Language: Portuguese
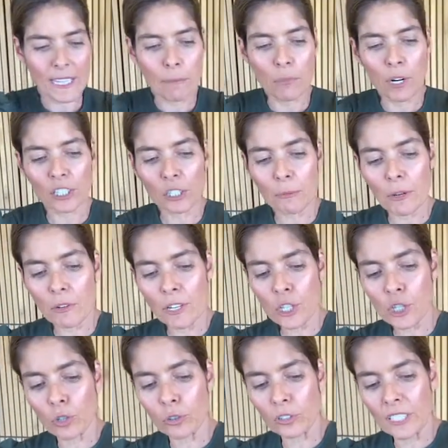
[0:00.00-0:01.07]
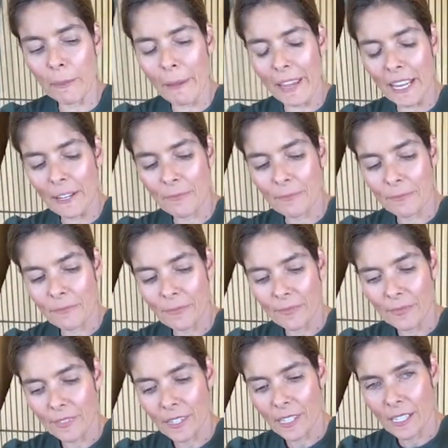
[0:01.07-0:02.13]
a cebola do meu risoto também.
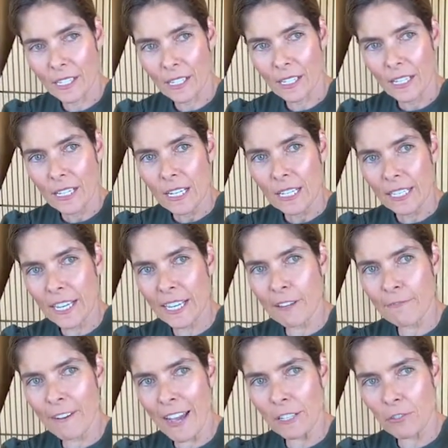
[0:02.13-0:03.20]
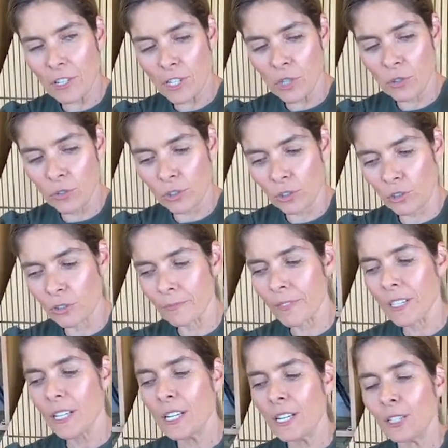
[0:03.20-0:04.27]
O que, que vai no
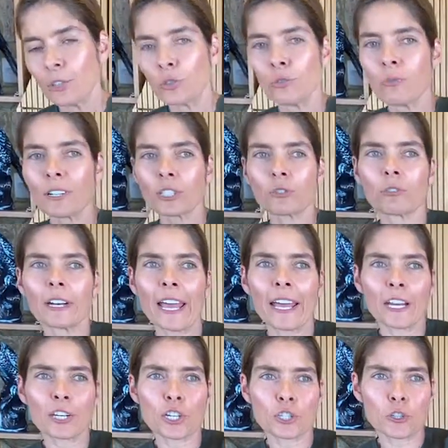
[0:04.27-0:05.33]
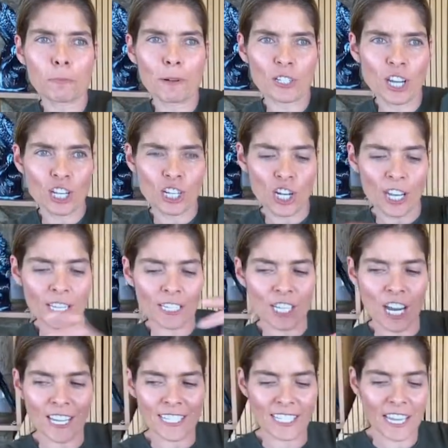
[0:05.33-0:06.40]
risoto? Duas colheres de sopa de,
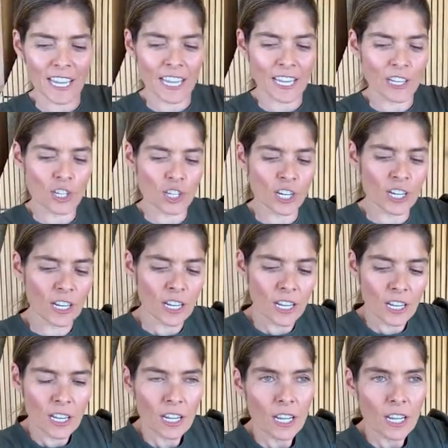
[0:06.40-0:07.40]
de azeite,